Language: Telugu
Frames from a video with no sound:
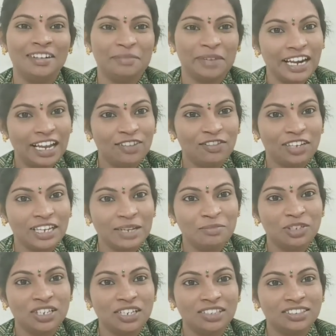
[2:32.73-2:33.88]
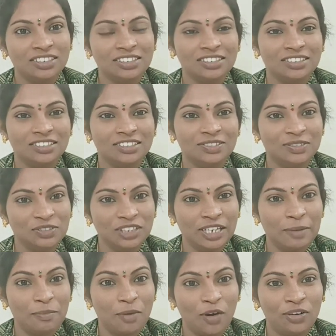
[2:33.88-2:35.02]
మన లైఫ్లో ఏం చేంజ్ ఉంటే
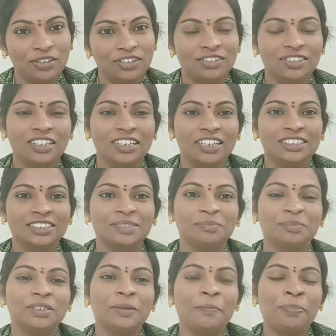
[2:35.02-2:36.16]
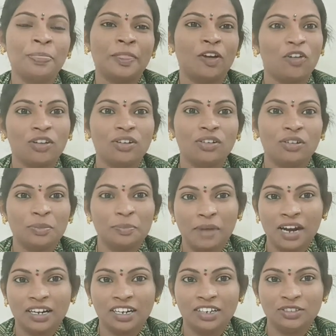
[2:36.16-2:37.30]
బాగుంటుంది అని చెప్పి ఒకరికొకరు
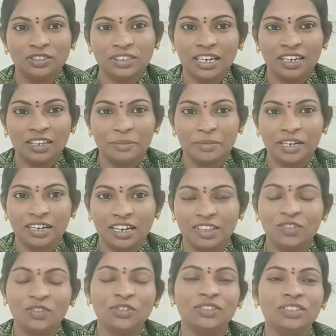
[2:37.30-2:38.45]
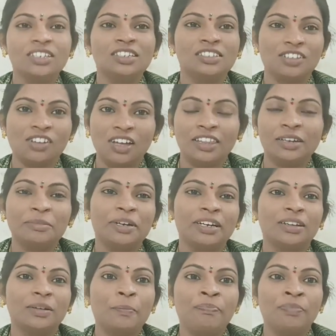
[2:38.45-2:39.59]
మాట్లాడుకుంటేనే కదా మనకు అర్థమవుతుంది సో
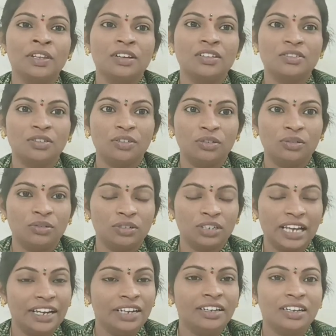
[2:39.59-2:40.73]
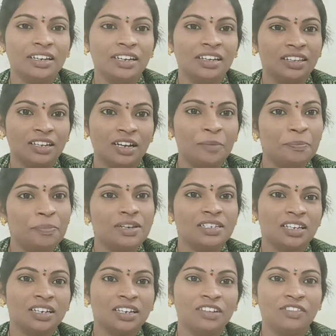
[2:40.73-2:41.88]
అదనమాట సో డైట్ అనేది
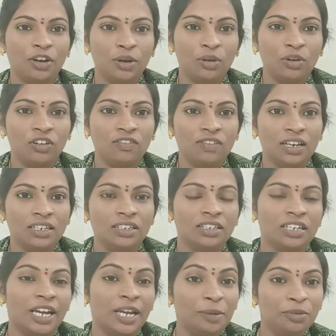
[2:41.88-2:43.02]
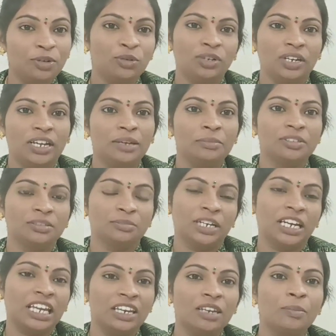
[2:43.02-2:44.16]
కంపల్సరీగా ఫాలో అవ్వాలి టైం టు టైం
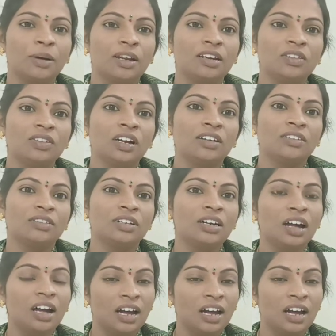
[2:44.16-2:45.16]
మనకి ఎన్ని పనులున్నా కూడా